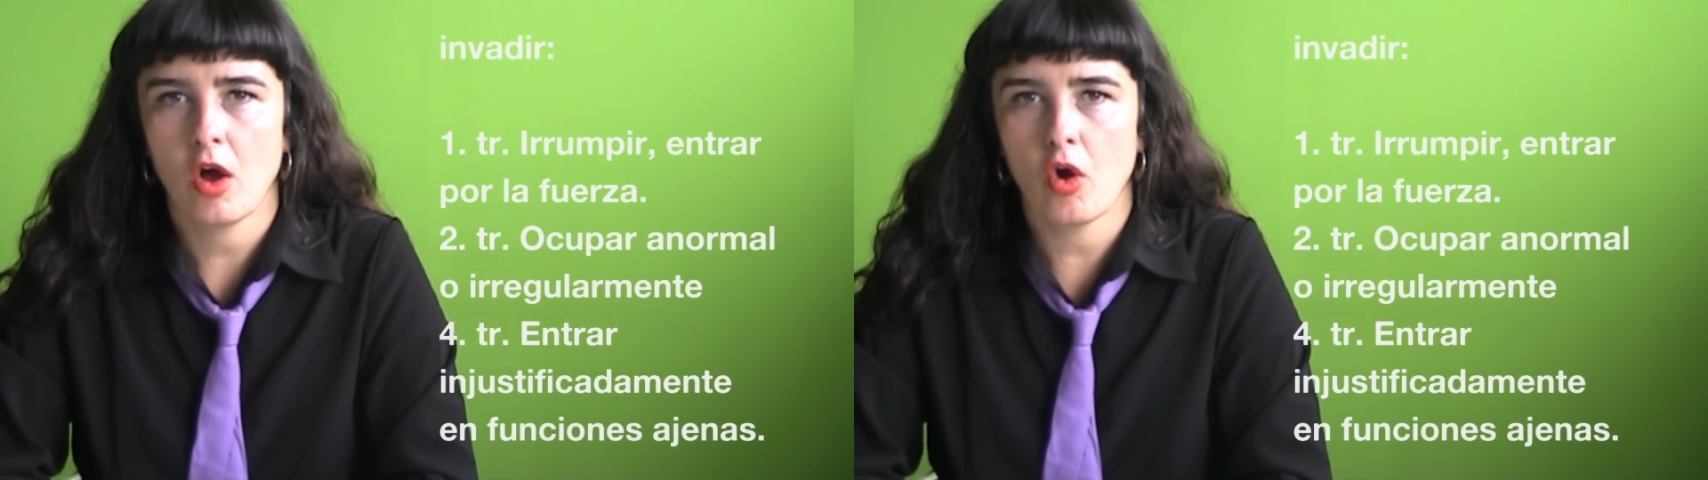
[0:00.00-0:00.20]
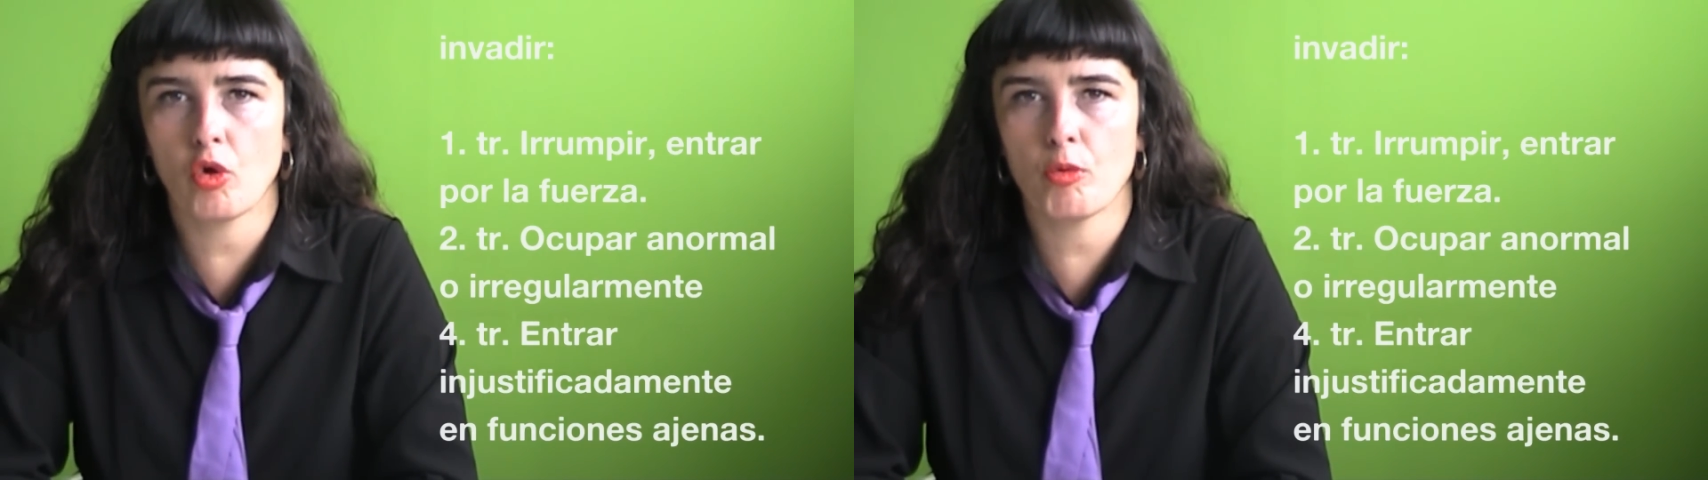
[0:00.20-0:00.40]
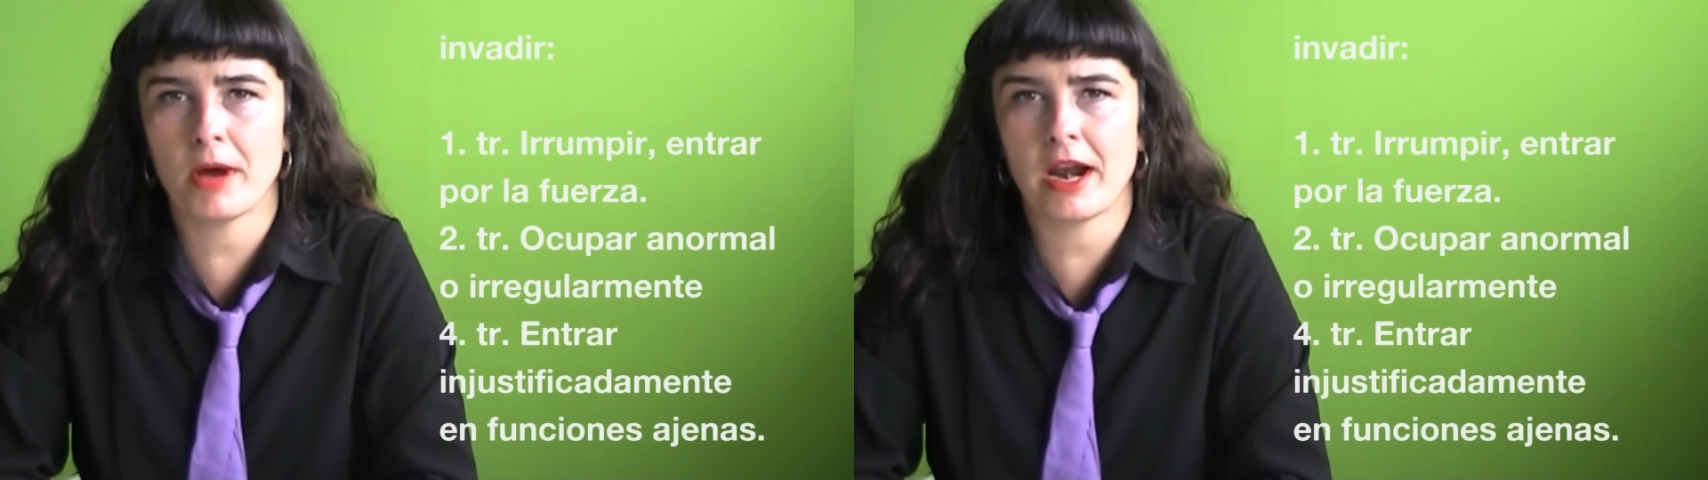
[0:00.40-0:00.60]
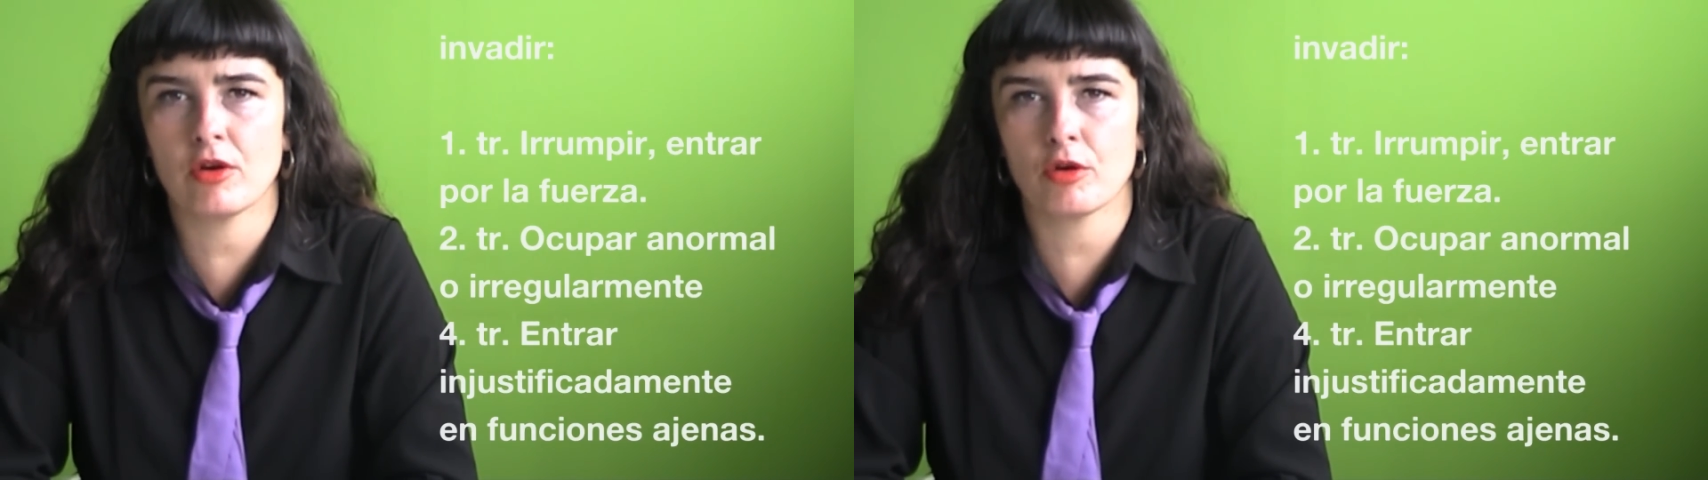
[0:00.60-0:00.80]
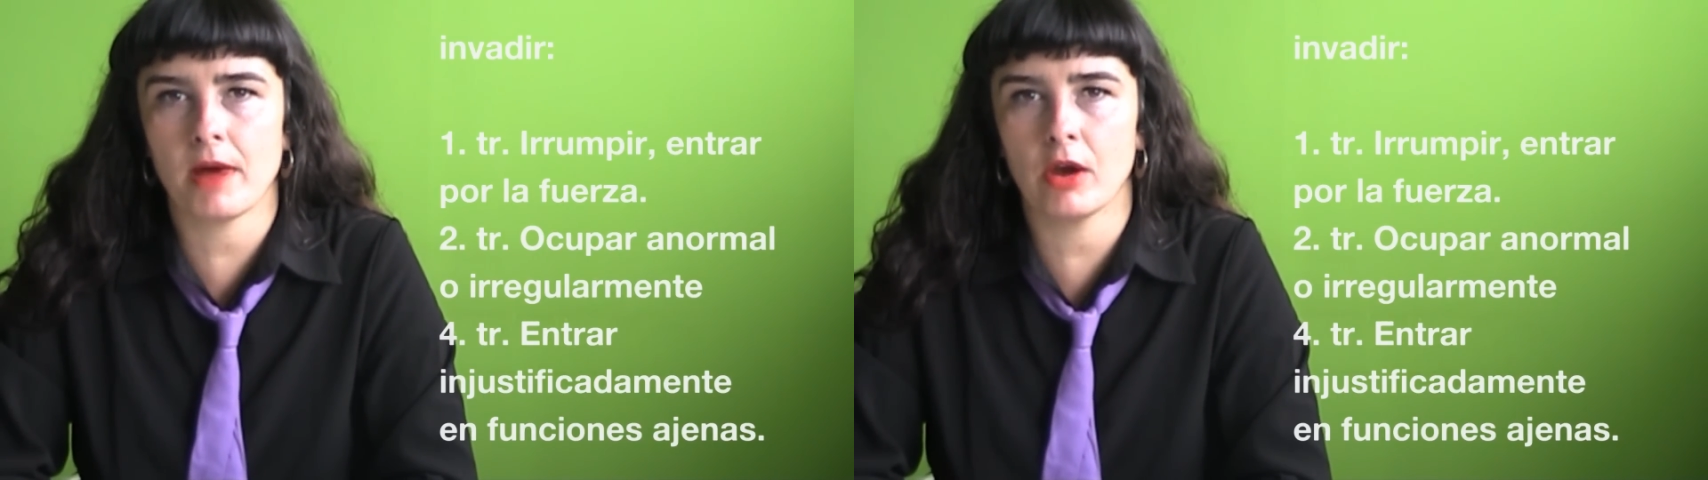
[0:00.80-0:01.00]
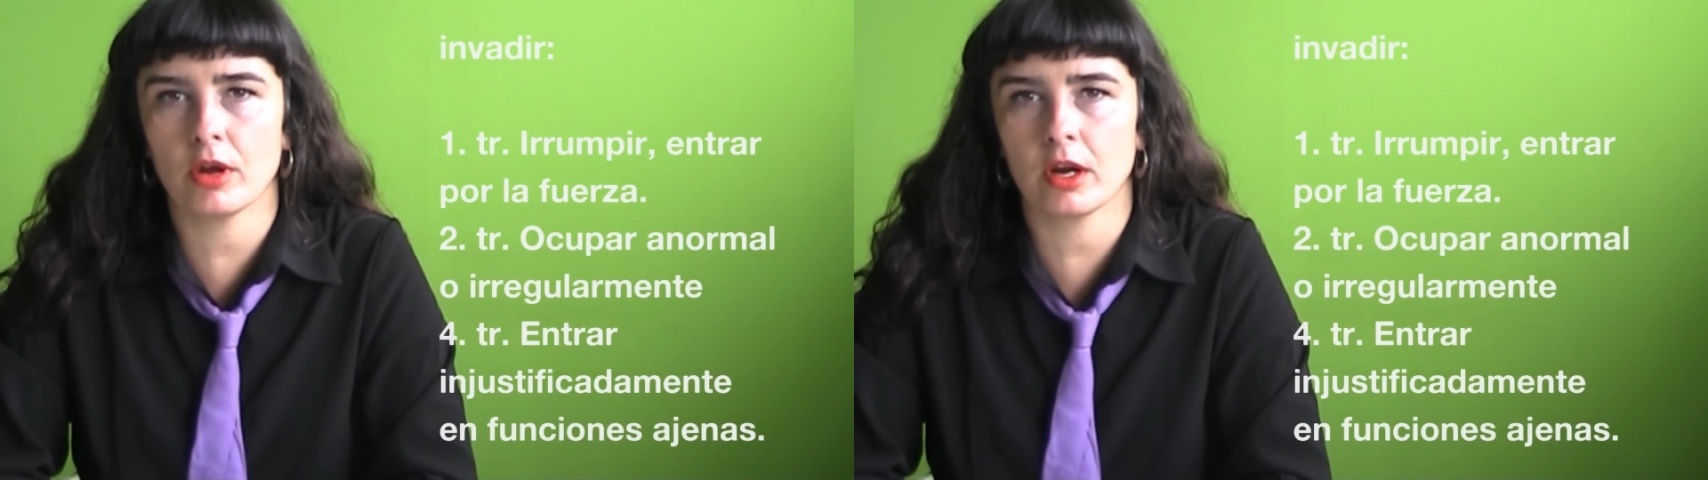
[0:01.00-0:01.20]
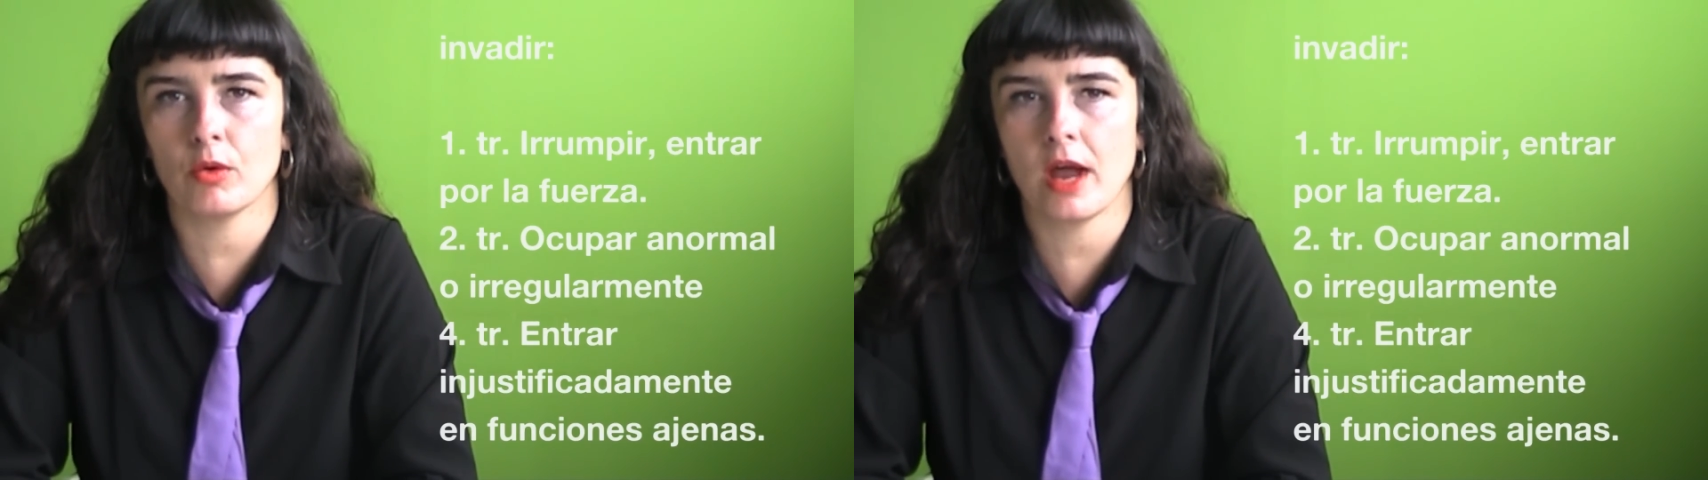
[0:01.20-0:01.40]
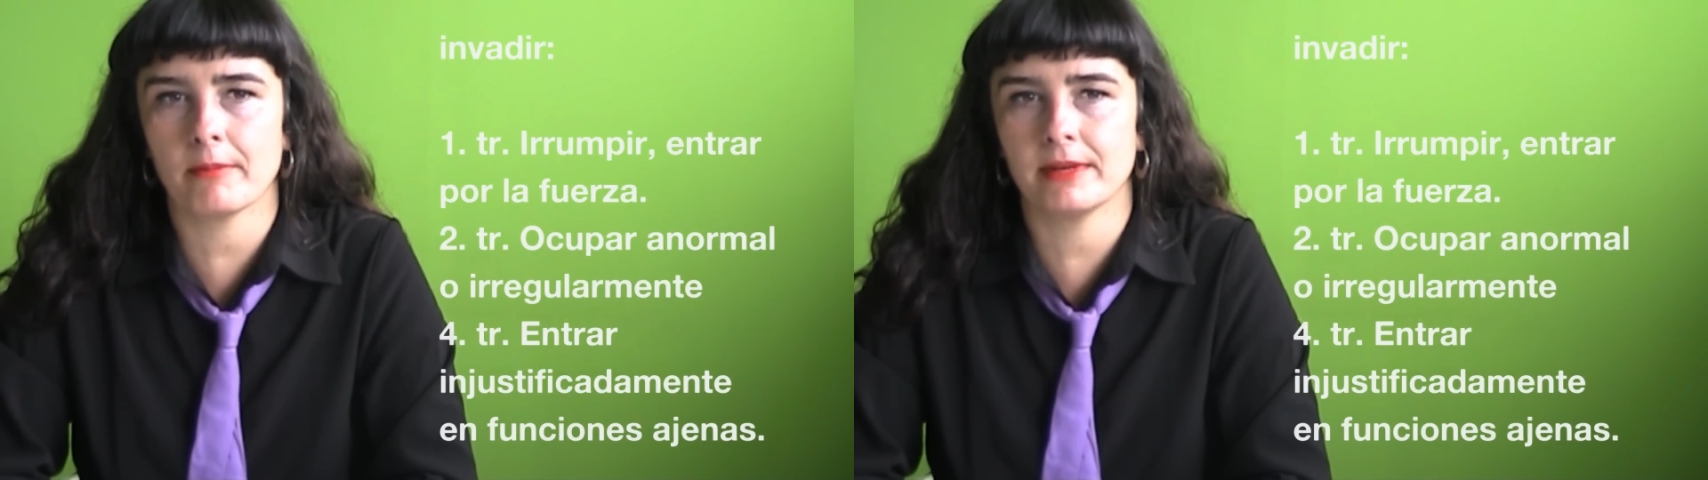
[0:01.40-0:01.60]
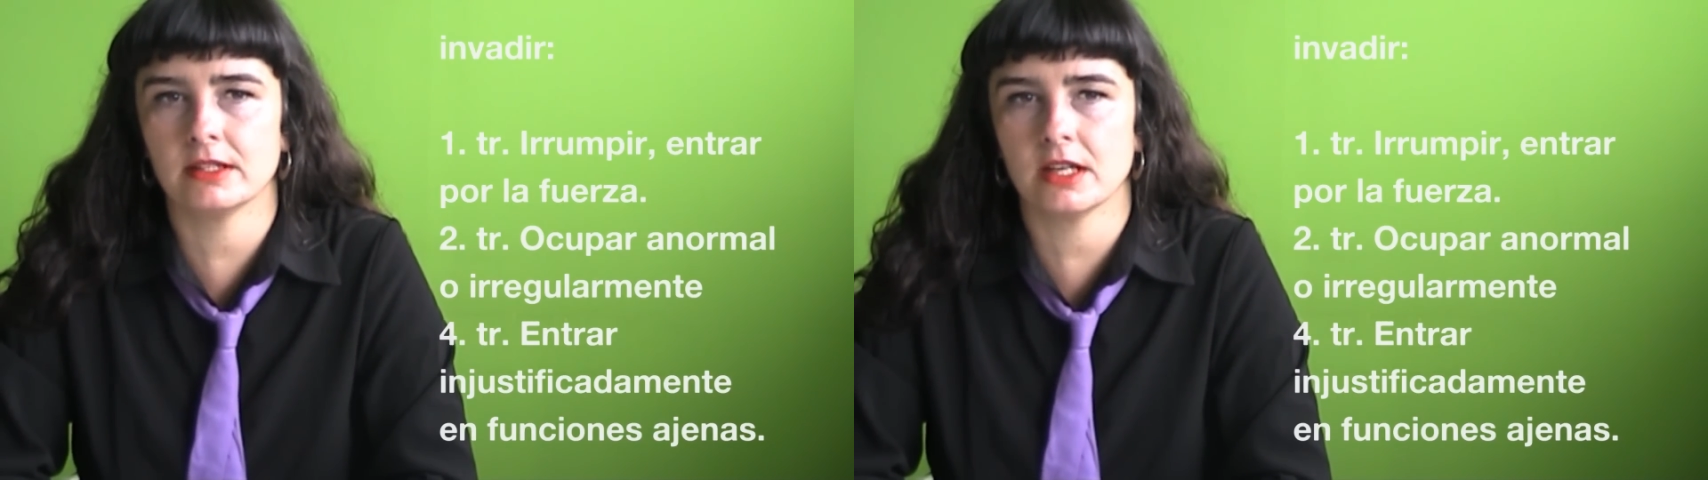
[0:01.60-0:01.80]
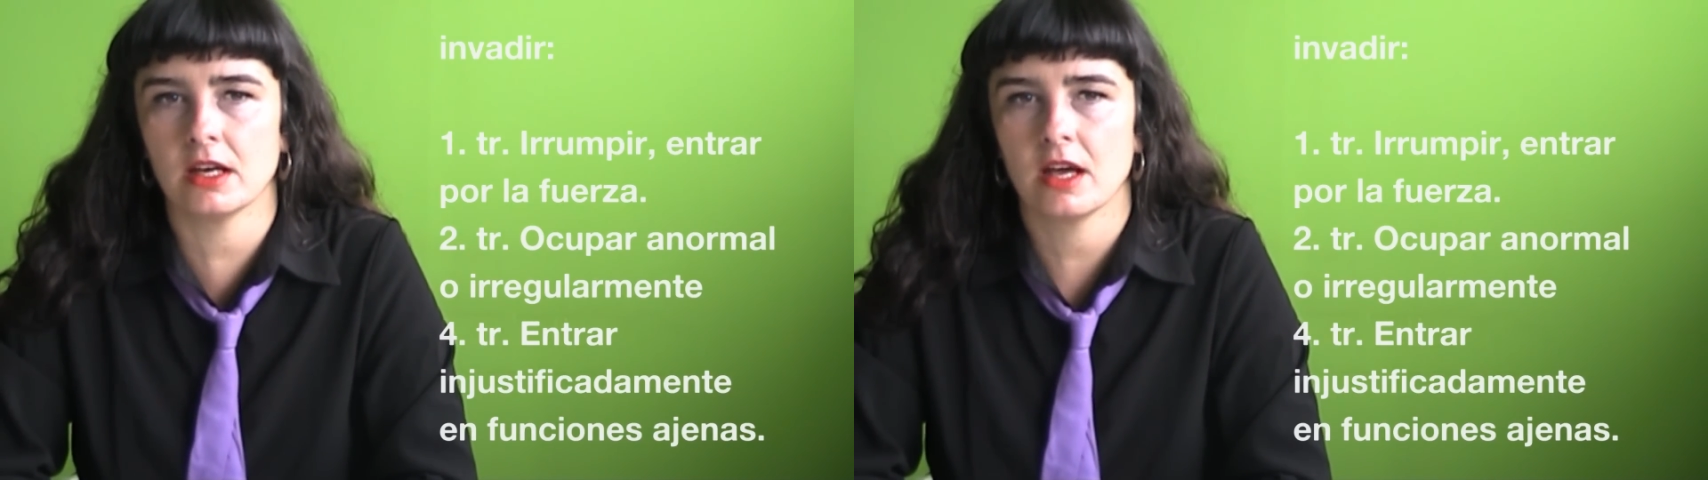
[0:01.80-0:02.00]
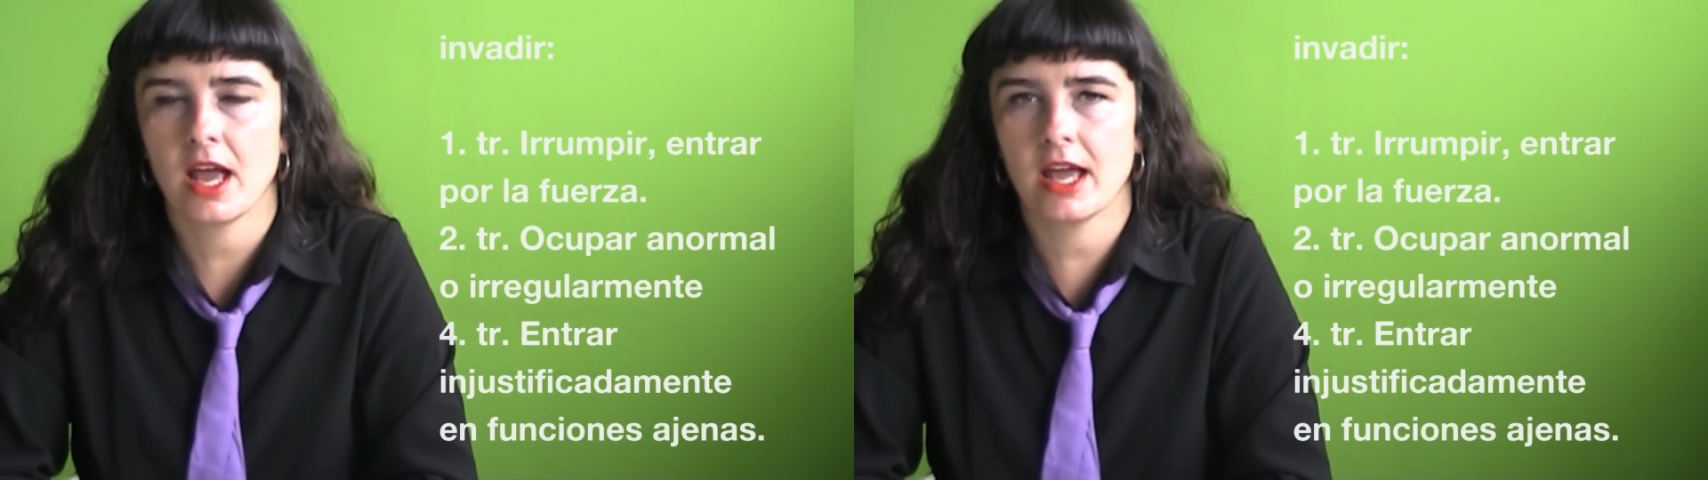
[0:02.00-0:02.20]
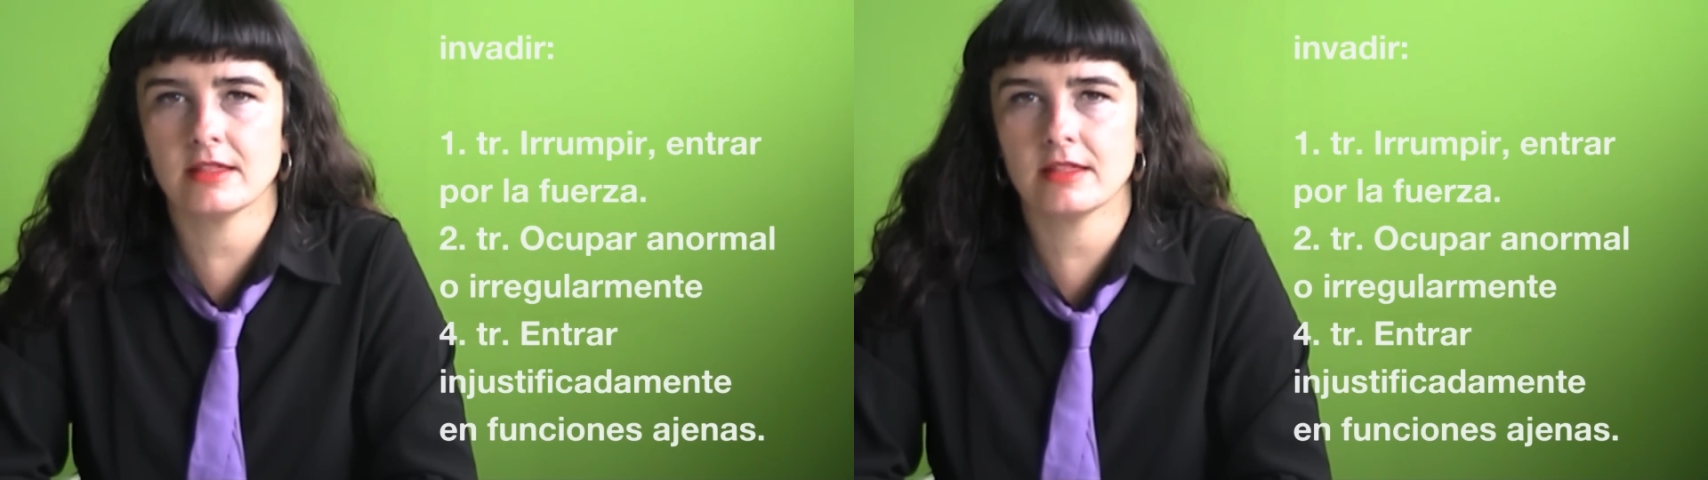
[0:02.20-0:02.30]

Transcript: ocupar anormal o irregularmente,